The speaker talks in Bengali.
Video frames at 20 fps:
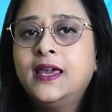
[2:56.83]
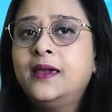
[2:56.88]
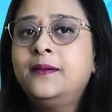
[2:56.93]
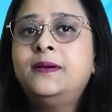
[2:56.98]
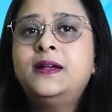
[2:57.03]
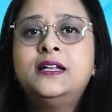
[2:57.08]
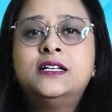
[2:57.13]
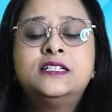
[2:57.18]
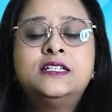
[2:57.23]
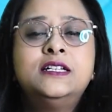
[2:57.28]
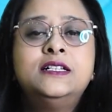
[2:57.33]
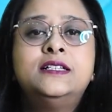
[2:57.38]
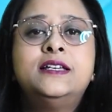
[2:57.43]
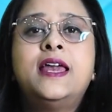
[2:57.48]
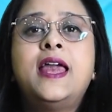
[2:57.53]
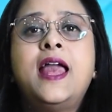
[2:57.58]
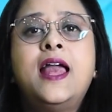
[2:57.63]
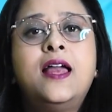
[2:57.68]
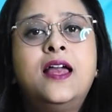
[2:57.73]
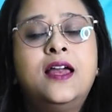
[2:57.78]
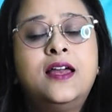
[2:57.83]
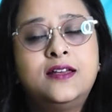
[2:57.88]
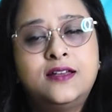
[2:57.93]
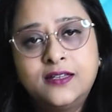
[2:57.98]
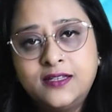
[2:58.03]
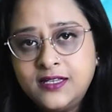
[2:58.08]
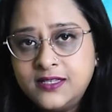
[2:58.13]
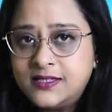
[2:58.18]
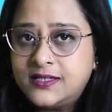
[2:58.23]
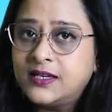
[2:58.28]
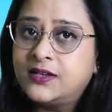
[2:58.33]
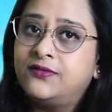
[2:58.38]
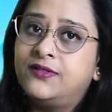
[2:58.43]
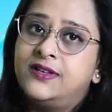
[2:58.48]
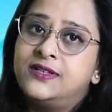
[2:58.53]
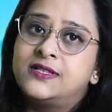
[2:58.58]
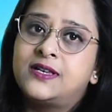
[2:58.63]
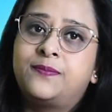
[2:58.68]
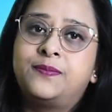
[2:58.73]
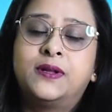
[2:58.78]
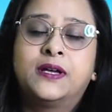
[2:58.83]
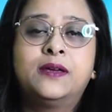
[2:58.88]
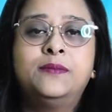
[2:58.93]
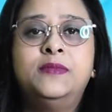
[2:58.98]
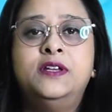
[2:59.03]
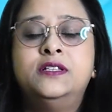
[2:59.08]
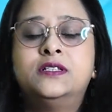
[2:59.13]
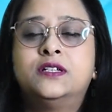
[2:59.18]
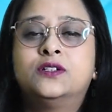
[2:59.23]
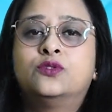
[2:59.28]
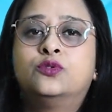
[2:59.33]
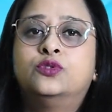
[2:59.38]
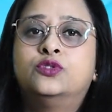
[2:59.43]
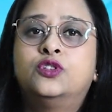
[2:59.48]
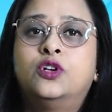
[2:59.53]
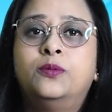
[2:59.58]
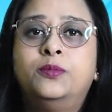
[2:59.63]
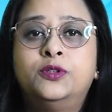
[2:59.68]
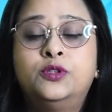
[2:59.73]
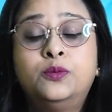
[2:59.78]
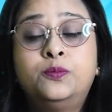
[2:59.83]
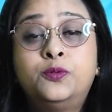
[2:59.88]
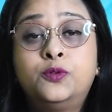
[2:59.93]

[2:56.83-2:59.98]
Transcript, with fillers: এবার আসি যে কি সিকোয়েন্স আপনাকে মেনটেন করতে হবে তো